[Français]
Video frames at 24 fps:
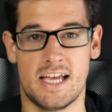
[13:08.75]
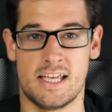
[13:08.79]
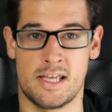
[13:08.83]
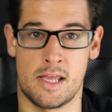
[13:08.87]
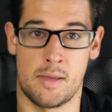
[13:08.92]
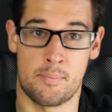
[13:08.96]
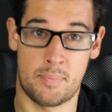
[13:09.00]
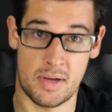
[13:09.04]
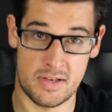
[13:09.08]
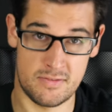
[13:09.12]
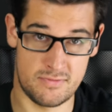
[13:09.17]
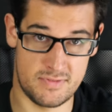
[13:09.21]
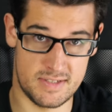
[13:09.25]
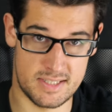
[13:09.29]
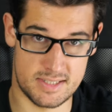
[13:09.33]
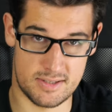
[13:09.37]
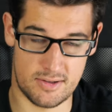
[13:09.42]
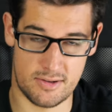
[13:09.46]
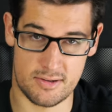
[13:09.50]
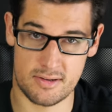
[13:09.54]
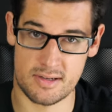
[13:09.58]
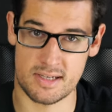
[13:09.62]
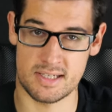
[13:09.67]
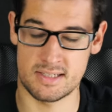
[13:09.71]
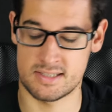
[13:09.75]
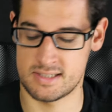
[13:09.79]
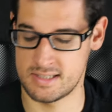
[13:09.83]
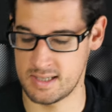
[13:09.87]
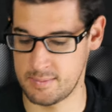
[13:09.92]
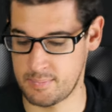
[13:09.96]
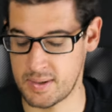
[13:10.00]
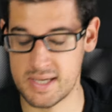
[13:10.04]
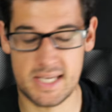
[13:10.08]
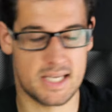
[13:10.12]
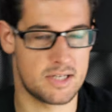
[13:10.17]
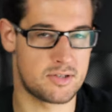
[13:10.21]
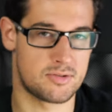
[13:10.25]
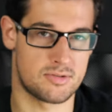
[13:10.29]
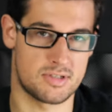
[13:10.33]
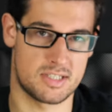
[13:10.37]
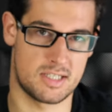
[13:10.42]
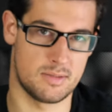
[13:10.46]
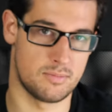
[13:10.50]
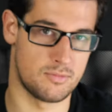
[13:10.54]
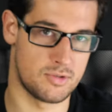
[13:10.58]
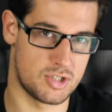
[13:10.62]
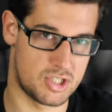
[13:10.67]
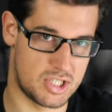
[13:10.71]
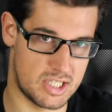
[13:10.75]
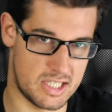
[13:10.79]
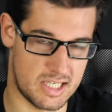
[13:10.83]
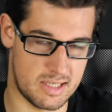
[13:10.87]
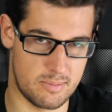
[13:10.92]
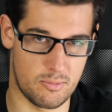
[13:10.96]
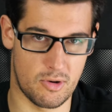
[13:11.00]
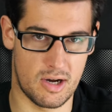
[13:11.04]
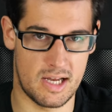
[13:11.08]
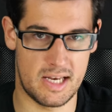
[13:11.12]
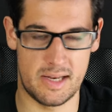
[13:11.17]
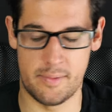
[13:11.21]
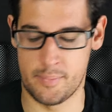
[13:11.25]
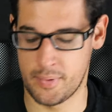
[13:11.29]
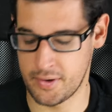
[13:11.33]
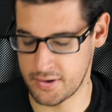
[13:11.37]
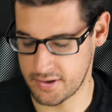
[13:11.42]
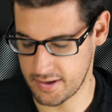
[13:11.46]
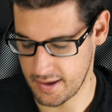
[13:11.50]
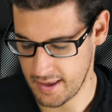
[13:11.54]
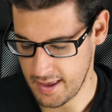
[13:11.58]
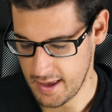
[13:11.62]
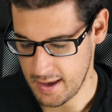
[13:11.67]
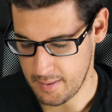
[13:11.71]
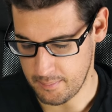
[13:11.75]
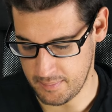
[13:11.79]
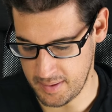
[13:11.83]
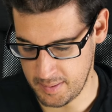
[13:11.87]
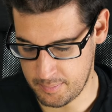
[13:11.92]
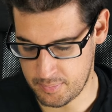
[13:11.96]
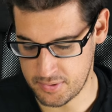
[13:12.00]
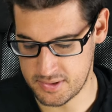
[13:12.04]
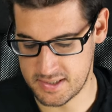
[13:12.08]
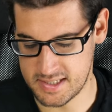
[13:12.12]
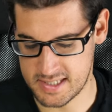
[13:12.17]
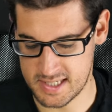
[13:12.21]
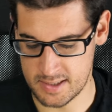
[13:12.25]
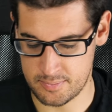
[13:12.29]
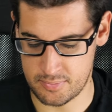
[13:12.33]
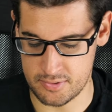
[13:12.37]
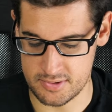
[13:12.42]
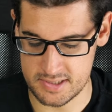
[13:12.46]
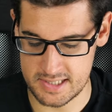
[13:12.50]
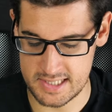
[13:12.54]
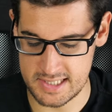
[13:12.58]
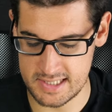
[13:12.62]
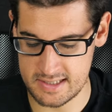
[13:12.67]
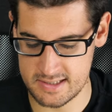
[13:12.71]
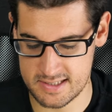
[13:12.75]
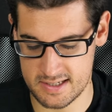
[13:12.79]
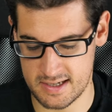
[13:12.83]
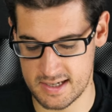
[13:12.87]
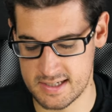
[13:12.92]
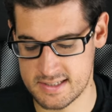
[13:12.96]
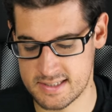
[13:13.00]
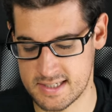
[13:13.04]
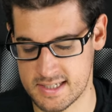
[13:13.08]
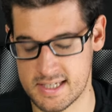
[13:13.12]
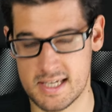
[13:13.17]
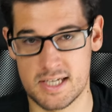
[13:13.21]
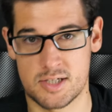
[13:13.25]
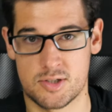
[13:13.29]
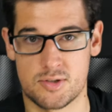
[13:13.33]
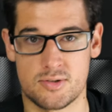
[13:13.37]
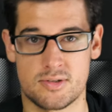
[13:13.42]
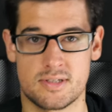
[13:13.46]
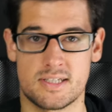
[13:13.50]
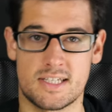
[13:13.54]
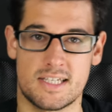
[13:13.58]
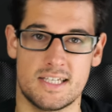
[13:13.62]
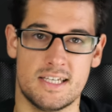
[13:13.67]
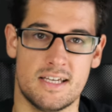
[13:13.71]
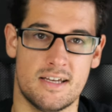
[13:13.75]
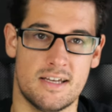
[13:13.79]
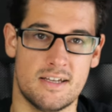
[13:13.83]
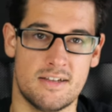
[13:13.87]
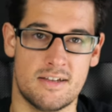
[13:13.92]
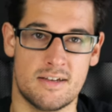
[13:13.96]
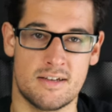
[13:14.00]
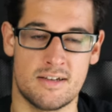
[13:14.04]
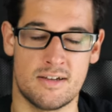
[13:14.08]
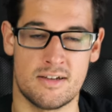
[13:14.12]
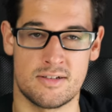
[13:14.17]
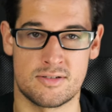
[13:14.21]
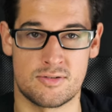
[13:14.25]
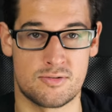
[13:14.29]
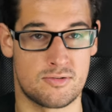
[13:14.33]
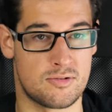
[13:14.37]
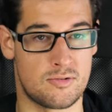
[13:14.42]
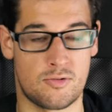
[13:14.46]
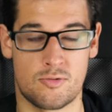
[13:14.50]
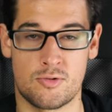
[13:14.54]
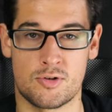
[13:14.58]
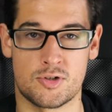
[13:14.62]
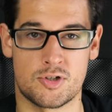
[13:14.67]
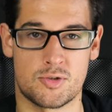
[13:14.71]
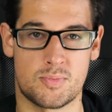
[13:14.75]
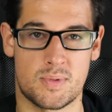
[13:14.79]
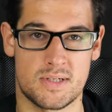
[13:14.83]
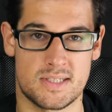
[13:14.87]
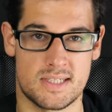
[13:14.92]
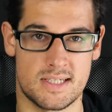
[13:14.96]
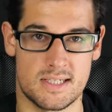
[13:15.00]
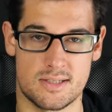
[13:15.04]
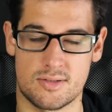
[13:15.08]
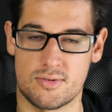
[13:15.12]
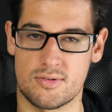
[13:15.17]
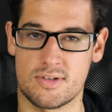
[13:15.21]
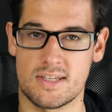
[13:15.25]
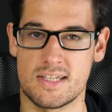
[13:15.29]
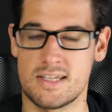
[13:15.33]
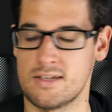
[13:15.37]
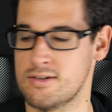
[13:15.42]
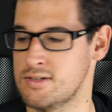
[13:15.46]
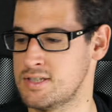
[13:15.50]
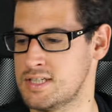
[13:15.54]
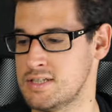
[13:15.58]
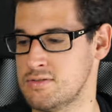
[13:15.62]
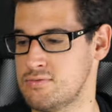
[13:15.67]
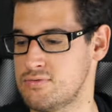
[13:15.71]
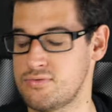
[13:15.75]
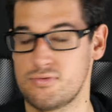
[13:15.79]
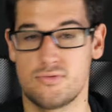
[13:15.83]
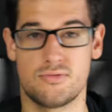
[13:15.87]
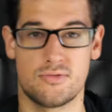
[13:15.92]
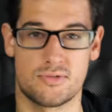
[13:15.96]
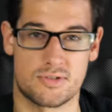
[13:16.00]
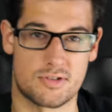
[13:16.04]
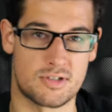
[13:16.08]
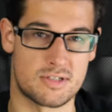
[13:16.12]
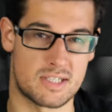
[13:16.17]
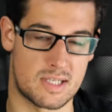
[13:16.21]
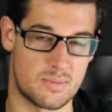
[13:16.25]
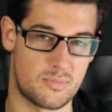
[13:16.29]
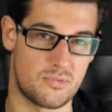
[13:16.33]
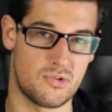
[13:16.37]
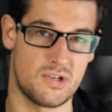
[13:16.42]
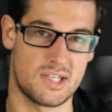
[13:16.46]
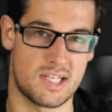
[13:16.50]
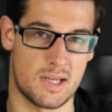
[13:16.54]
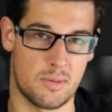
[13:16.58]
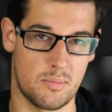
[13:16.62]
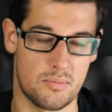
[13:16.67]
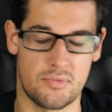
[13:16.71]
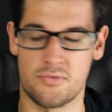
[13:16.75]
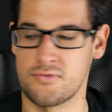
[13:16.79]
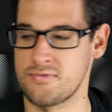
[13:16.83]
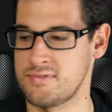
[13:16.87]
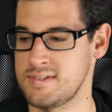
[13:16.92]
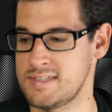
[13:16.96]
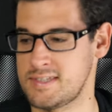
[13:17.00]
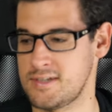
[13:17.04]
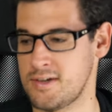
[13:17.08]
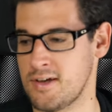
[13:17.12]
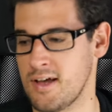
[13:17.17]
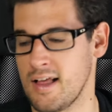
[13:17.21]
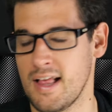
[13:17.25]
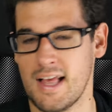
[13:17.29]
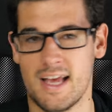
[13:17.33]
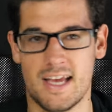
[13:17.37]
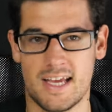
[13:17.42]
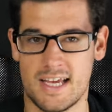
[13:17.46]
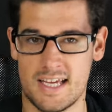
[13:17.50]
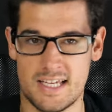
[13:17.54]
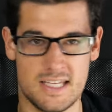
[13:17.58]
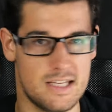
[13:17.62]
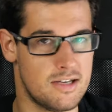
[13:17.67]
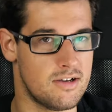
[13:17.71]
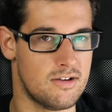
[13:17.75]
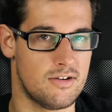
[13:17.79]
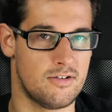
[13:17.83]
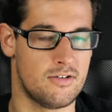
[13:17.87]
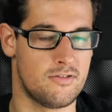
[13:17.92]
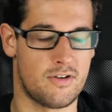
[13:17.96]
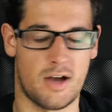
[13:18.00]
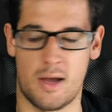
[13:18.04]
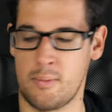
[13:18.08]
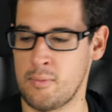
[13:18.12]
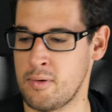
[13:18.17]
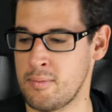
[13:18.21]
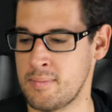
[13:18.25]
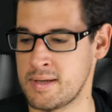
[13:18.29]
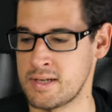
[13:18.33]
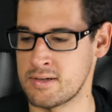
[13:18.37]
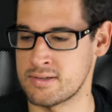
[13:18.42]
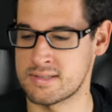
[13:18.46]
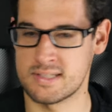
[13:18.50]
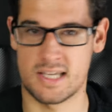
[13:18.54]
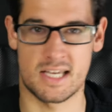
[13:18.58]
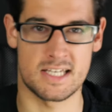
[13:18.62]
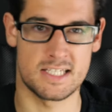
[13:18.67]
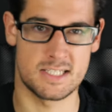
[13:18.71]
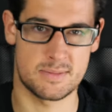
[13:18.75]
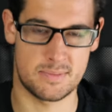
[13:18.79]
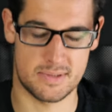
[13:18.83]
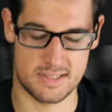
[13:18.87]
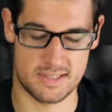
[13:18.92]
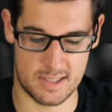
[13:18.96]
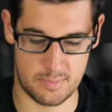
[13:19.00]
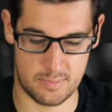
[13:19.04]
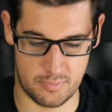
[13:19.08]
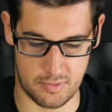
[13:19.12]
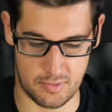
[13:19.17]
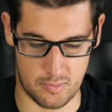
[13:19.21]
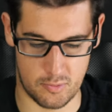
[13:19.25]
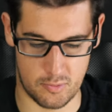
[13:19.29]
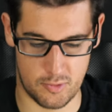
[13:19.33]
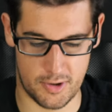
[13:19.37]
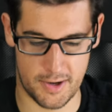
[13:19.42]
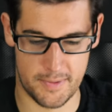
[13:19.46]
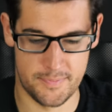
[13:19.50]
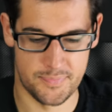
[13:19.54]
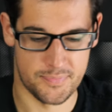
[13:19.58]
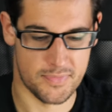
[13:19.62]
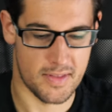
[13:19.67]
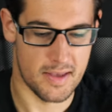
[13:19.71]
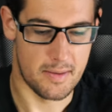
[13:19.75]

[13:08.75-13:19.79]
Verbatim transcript: Et pas de viseur, et ce n'est pas quelque chose qui me gênait, moi, à l'époque. Mais petit à petit, c'est vrai que c'est quelque chose qui, euh, surtout quand je suis passé à Sony, euh, j'ai vu ce que ça pouvait être un bon viseur, et euh, vraiment, maintenant, c'est indispensable pour moi.